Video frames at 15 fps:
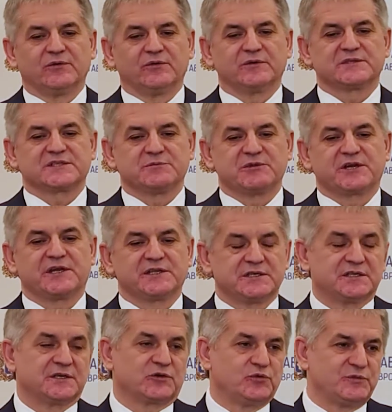он собирает
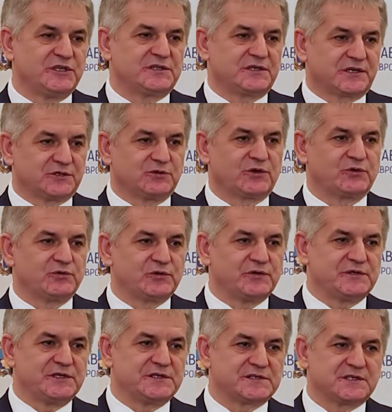те документы, которые у него
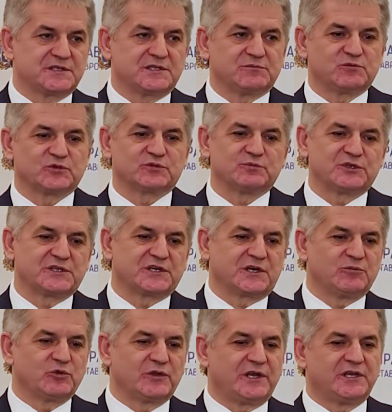есть. Это могут быть и
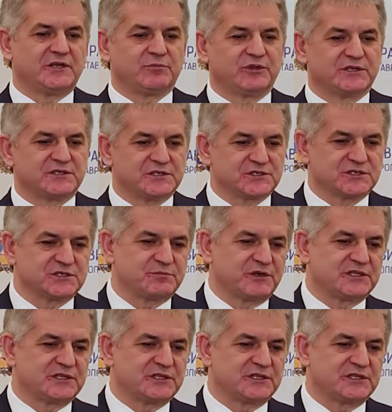коммунальные платежи